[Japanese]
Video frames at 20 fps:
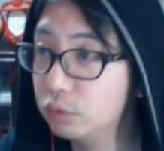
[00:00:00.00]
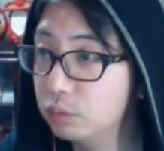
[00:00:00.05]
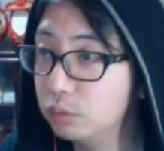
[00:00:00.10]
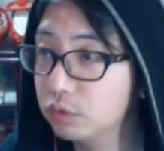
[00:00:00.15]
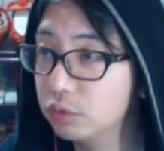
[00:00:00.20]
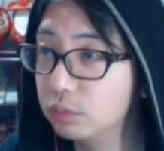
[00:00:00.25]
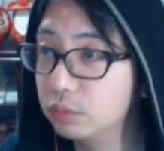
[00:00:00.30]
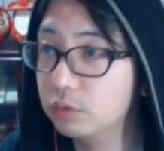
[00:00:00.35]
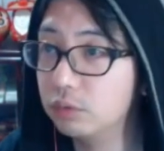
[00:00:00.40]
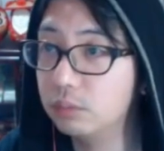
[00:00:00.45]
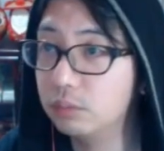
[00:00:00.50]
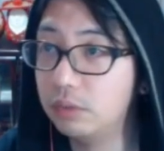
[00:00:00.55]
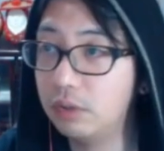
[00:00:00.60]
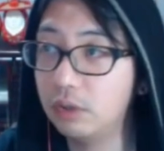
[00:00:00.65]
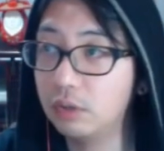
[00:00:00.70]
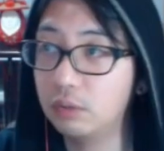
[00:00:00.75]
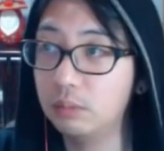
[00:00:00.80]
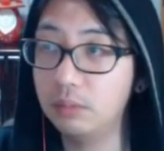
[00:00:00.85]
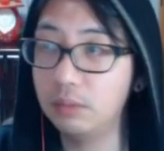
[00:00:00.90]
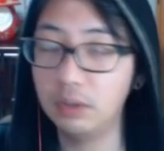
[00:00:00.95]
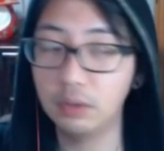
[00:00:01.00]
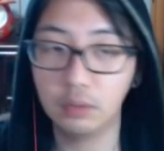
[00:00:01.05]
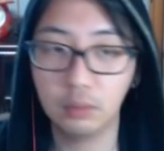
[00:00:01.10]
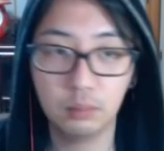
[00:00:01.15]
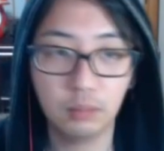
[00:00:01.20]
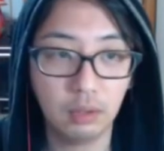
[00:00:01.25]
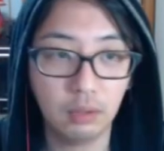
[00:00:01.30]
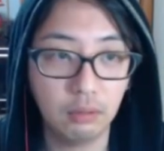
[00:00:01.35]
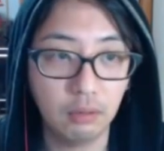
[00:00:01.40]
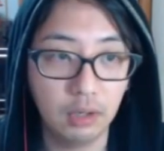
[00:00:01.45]
どうもこんば
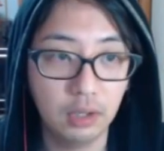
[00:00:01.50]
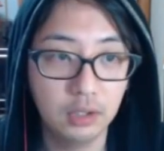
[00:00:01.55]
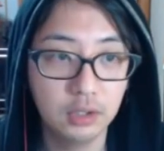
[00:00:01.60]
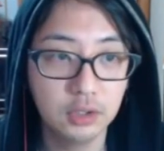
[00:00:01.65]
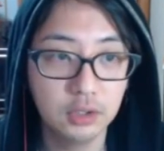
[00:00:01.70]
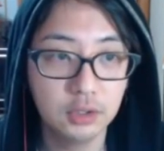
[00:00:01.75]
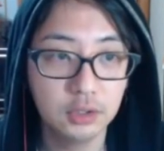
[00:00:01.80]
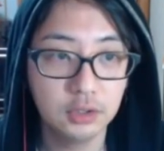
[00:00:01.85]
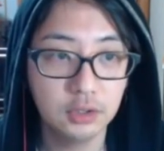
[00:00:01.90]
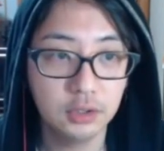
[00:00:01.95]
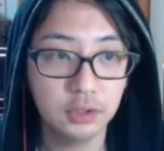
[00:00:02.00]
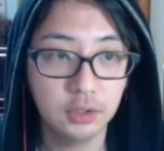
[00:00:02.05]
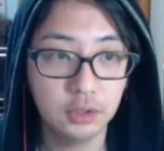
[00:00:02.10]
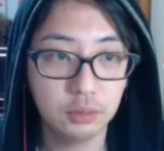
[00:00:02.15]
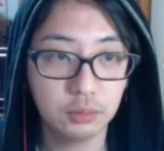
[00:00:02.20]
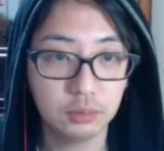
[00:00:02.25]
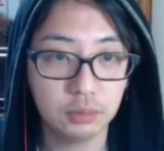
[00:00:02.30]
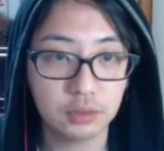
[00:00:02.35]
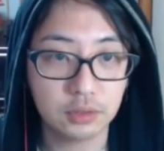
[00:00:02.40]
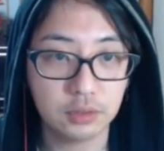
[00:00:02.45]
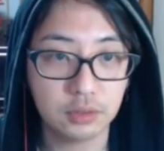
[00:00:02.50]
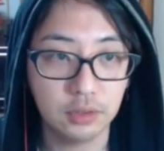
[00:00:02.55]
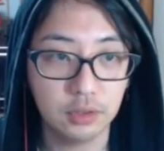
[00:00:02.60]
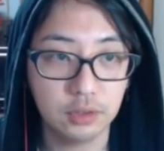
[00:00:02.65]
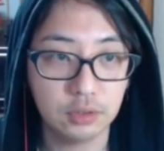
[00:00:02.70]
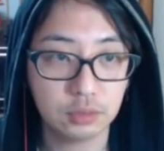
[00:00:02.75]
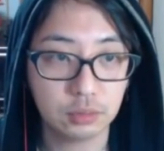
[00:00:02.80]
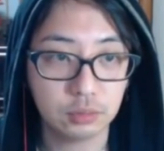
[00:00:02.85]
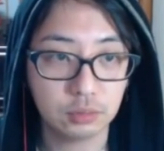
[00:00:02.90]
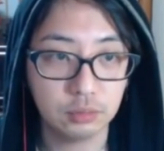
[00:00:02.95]
んは。です
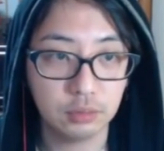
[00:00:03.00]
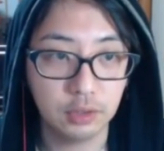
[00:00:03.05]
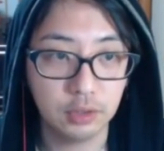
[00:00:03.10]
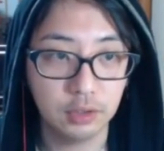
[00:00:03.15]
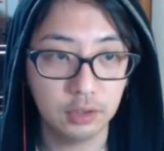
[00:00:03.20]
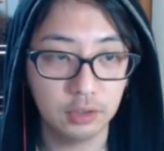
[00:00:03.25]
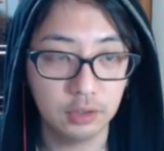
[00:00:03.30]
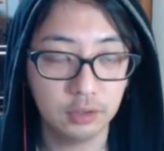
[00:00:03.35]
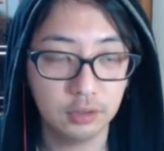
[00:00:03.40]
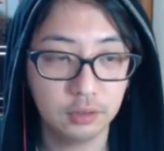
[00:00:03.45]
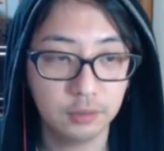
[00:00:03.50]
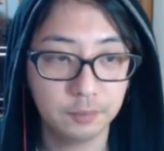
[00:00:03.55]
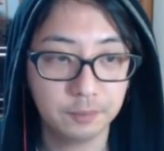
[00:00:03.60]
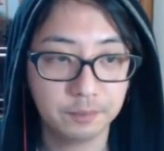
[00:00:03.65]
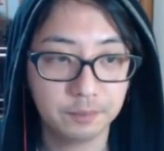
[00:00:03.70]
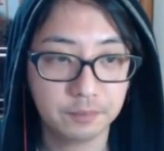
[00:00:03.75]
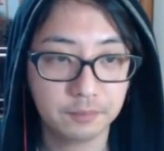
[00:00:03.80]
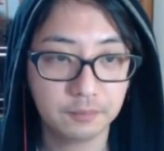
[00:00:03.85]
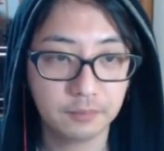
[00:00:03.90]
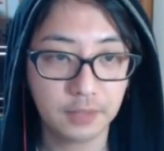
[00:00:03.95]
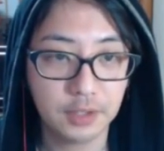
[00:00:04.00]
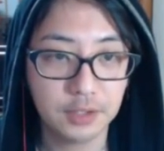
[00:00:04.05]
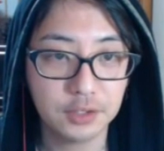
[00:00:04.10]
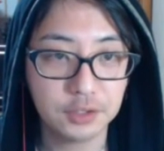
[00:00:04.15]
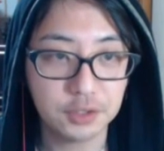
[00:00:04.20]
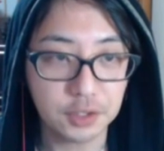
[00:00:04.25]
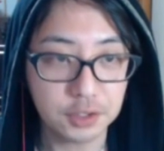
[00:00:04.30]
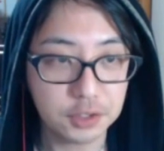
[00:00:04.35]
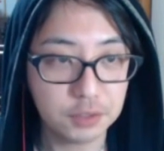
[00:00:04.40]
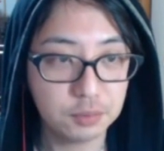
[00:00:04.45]
ね、ちょっとね、
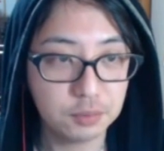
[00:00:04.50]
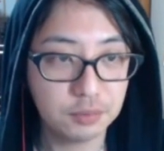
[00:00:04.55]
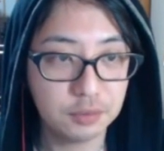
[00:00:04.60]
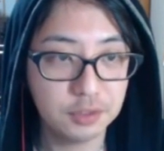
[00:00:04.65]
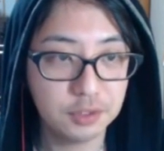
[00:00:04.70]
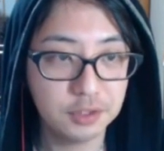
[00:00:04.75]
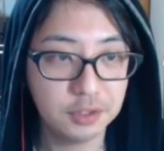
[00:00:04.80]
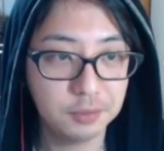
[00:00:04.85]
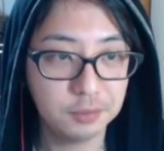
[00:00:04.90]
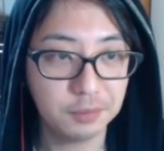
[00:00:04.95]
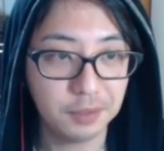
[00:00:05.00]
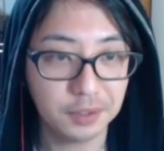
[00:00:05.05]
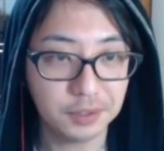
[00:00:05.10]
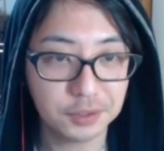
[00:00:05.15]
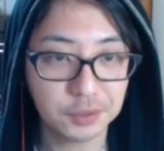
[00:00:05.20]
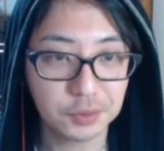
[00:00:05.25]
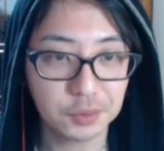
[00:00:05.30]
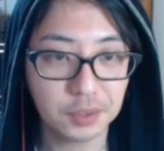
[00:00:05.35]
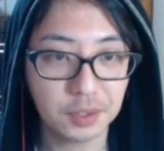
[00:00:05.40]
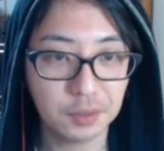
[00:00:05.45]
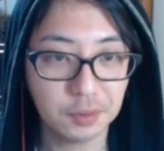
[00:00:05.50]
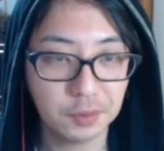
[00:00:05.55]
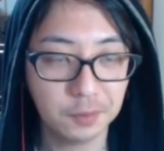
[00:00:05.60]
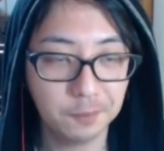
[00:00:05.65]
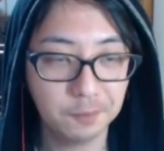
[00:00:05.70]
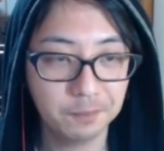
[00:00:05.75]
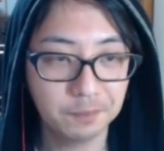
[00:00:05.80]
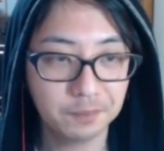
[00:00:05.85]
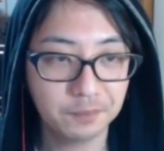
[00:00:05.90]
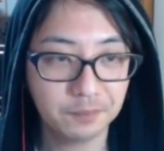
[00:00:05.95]
久しぶりにパズドラ
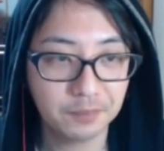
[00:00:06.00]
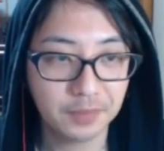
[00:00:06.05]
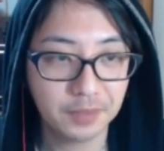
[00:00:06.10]
を